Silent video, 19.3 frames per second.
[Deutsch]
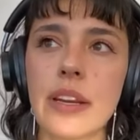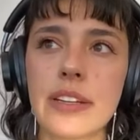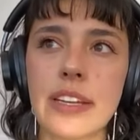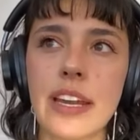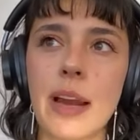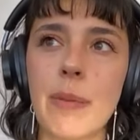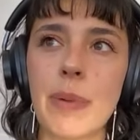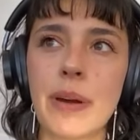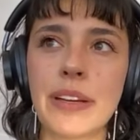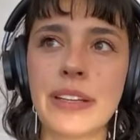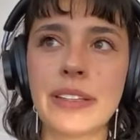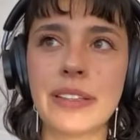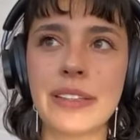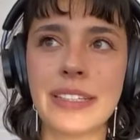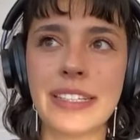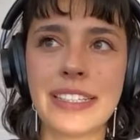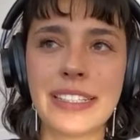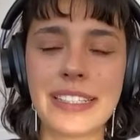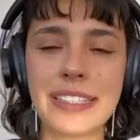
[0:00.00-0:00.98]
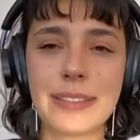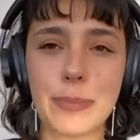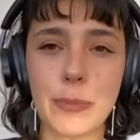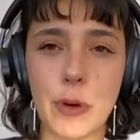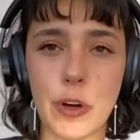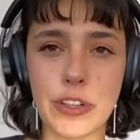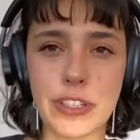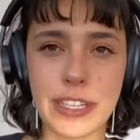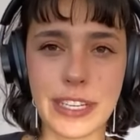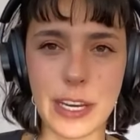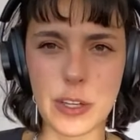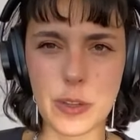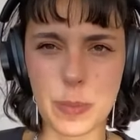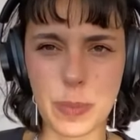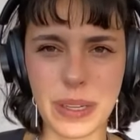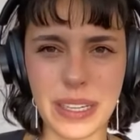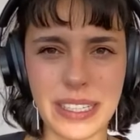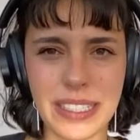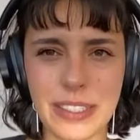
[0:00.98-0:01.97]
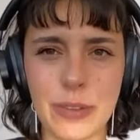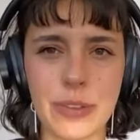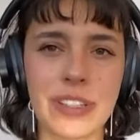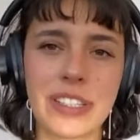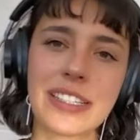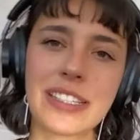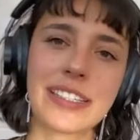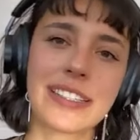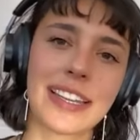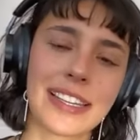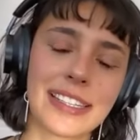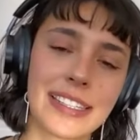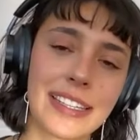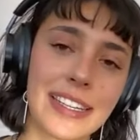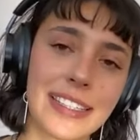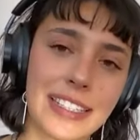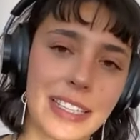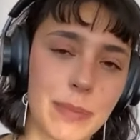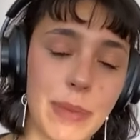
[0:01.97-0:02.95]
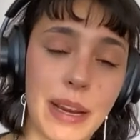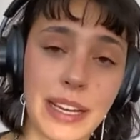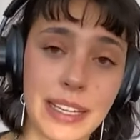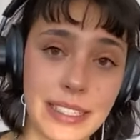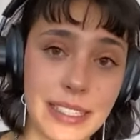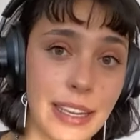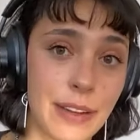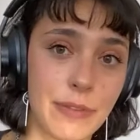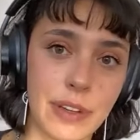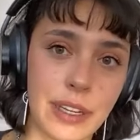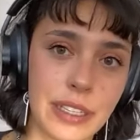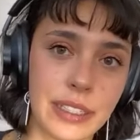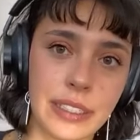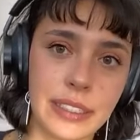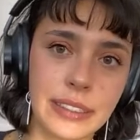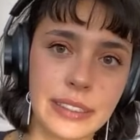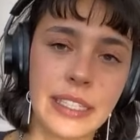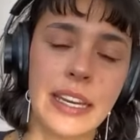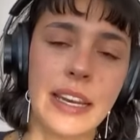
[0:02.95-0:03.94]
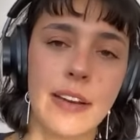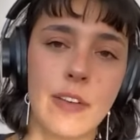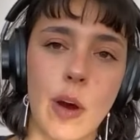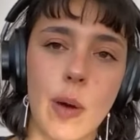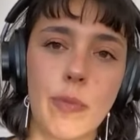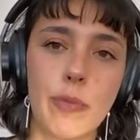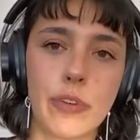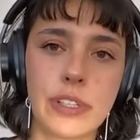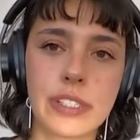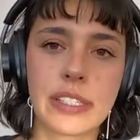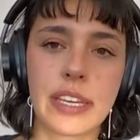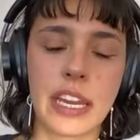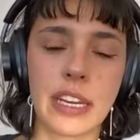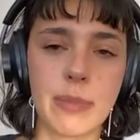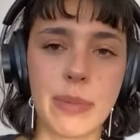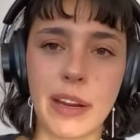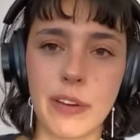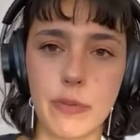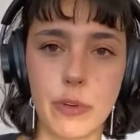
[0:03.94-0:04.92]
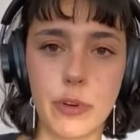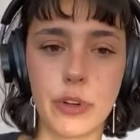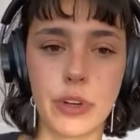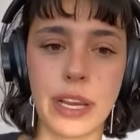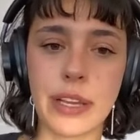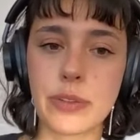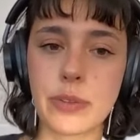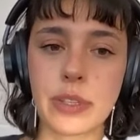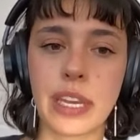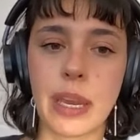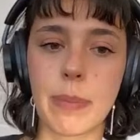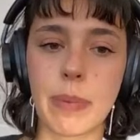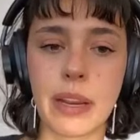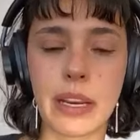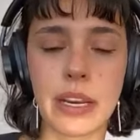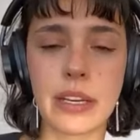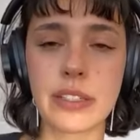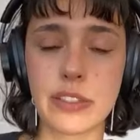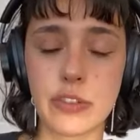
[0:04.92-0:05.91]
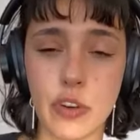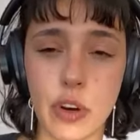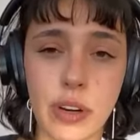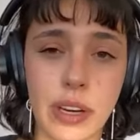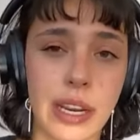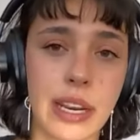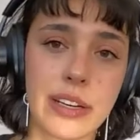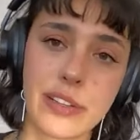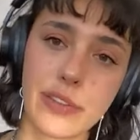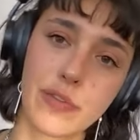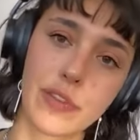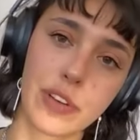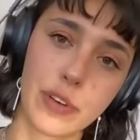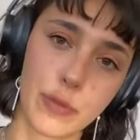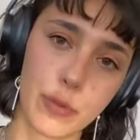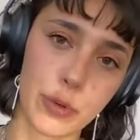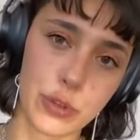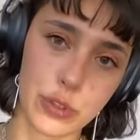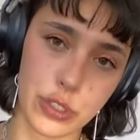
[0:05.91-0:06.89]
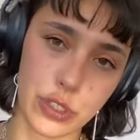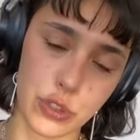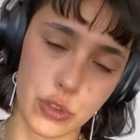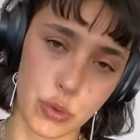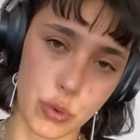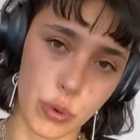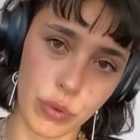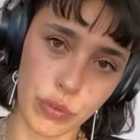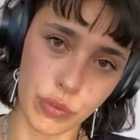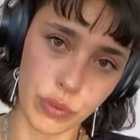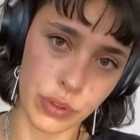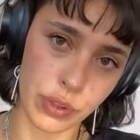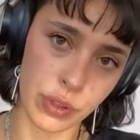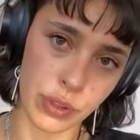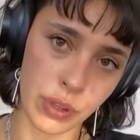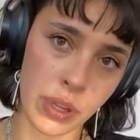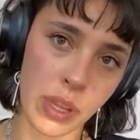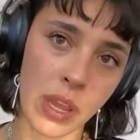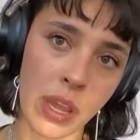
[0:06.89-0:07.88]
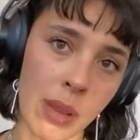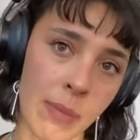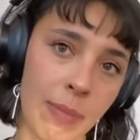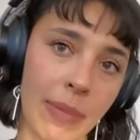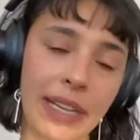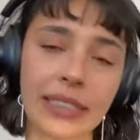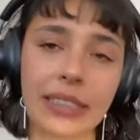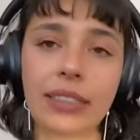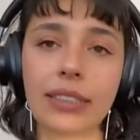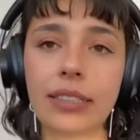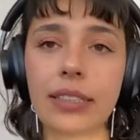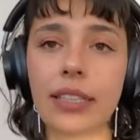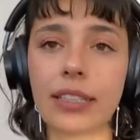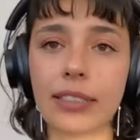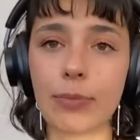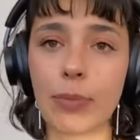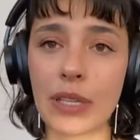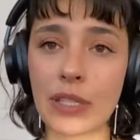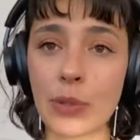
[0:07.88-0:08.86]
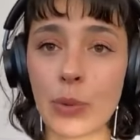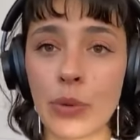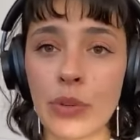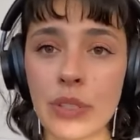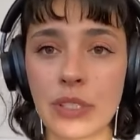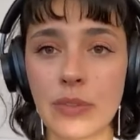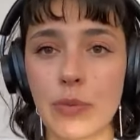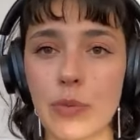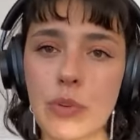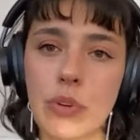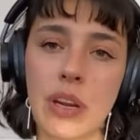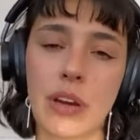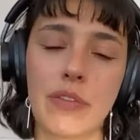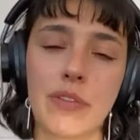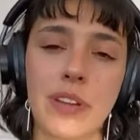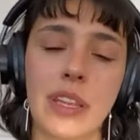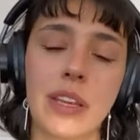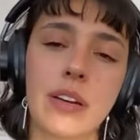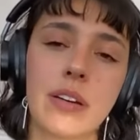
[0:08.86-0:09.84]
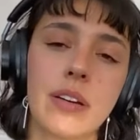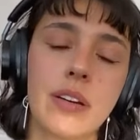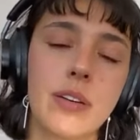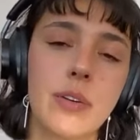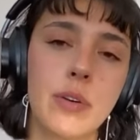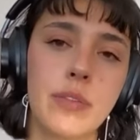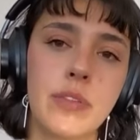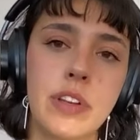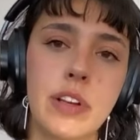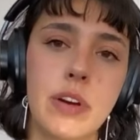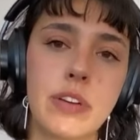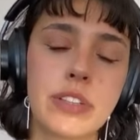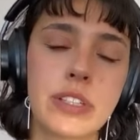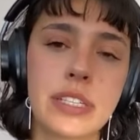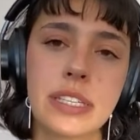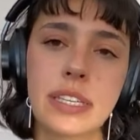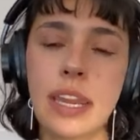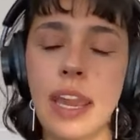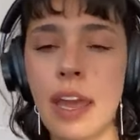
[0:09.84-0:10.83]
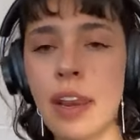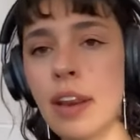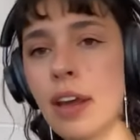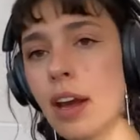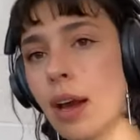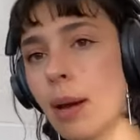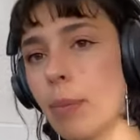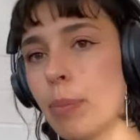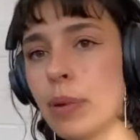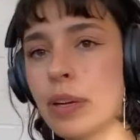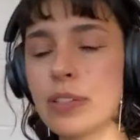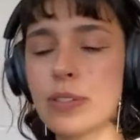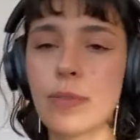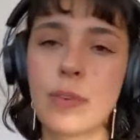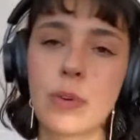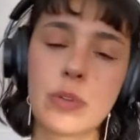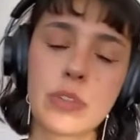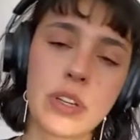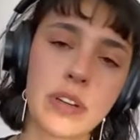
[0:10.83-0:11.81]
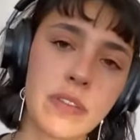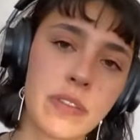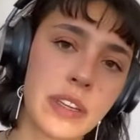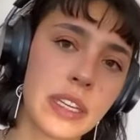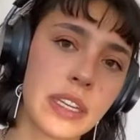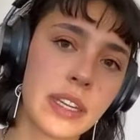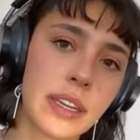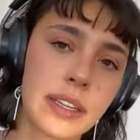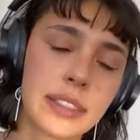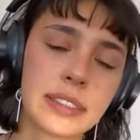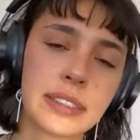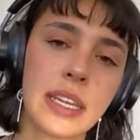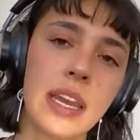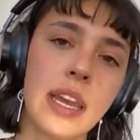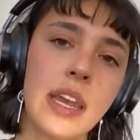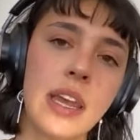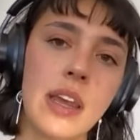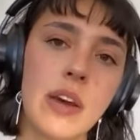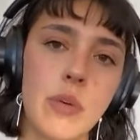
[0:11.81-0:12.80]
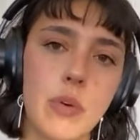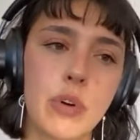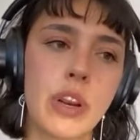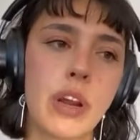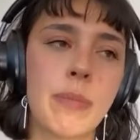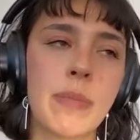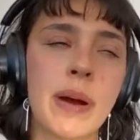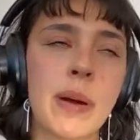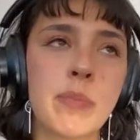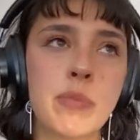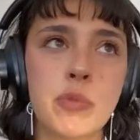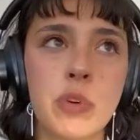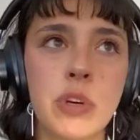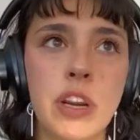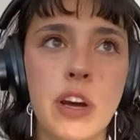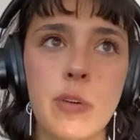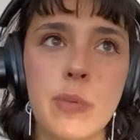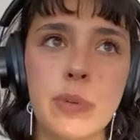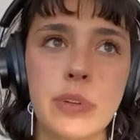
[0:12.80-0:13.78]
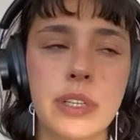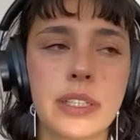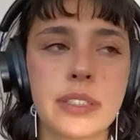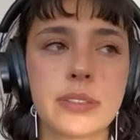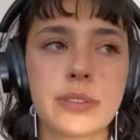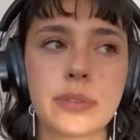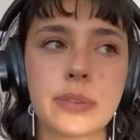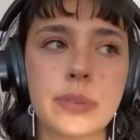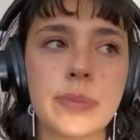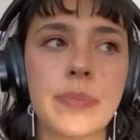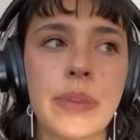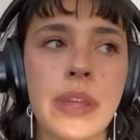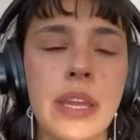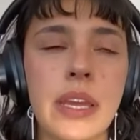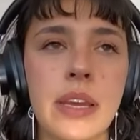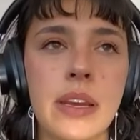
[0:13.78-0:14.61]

der aber nicht diesem Content entspricht und nicht dieser Ästhetik, mache ich es einfach für mich obwohl ich es gerne machen würde. Also ich habe schon relativ viele Fotos, die ich schön finde. Meistens sind das Personen, die ich fotografiere, irgendwie Leute, die ich gerne habe. Man ist irgendwie unterwegs oder mal im Urlaub oder so.